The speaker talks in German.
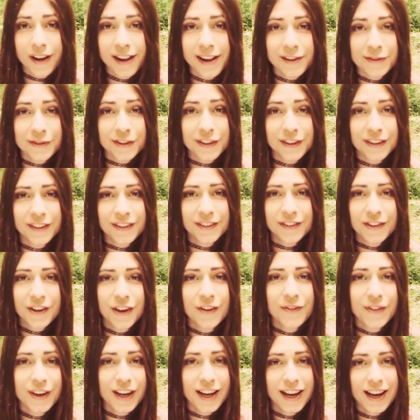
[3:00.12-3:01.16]
Hilfe
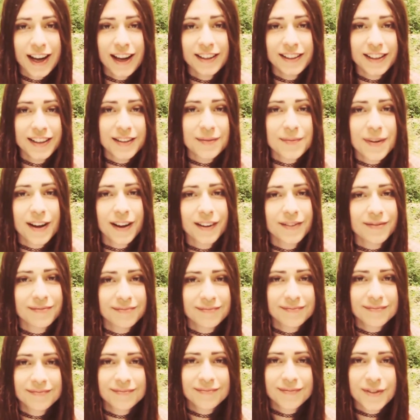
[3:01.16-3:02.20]
können wir den Laden dicht machen.
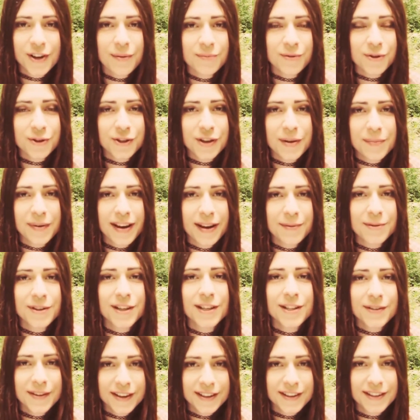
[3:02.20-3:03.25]
Kommt zu Stopp
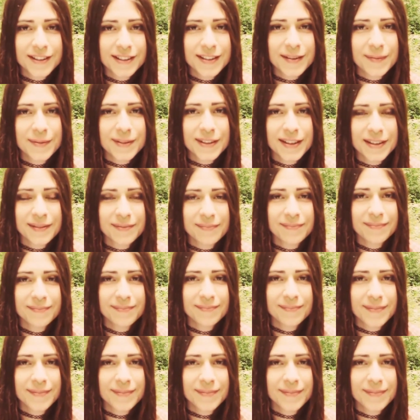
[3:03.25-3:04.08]
Rammstein 2017.